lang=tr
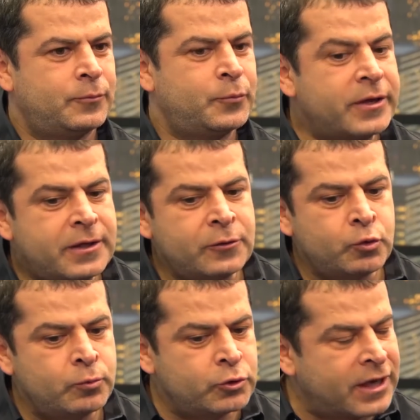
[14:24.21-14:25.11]
belki
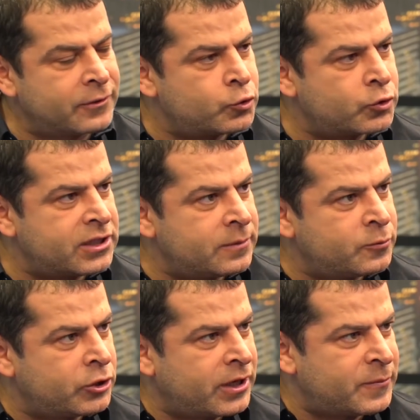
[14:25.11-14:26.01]
Nublu'dan
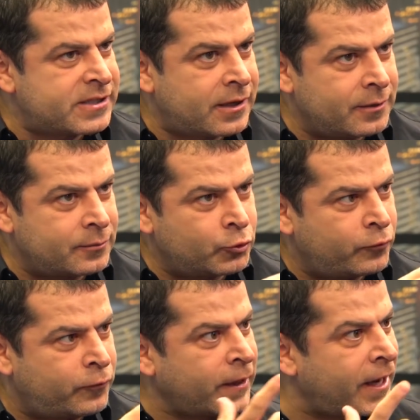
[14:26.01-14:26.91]
Türkiye'de bir dönem mesela
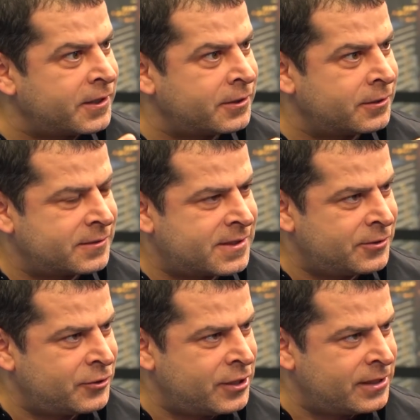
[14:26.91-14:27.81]
bu Fly'ı
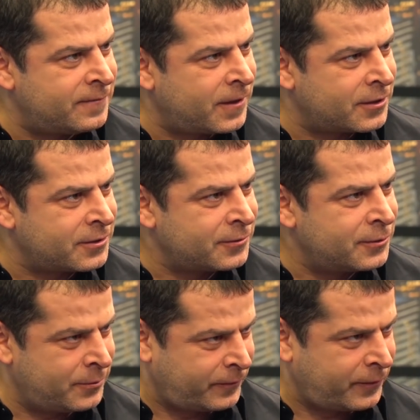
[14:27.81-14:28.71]
senin yeğenin vardı
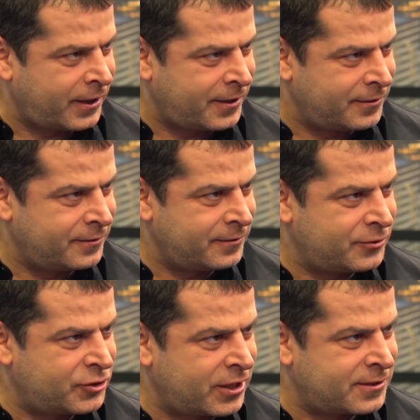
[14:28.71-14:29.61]
değil mi? Fly
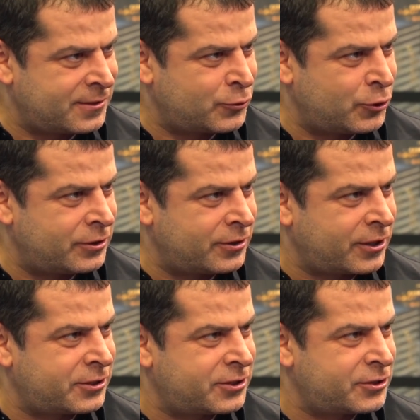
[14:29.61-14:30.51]
şarkısını evet.
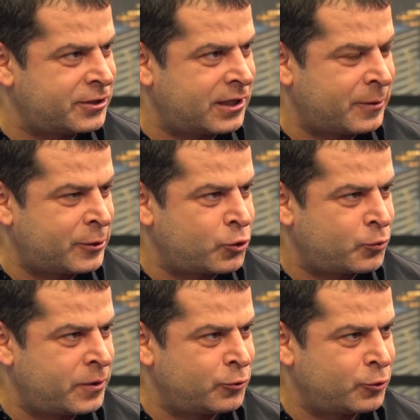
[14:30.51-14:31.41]
söylediğinde kaç yaşındaydı? Ben
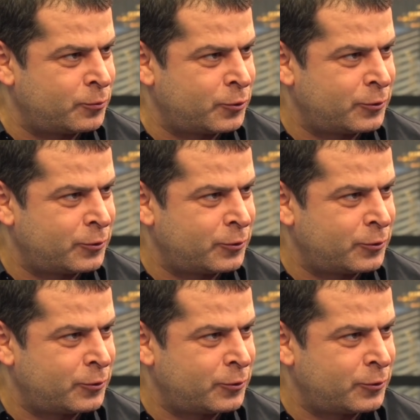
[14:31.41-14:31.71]
çok beğeniyordum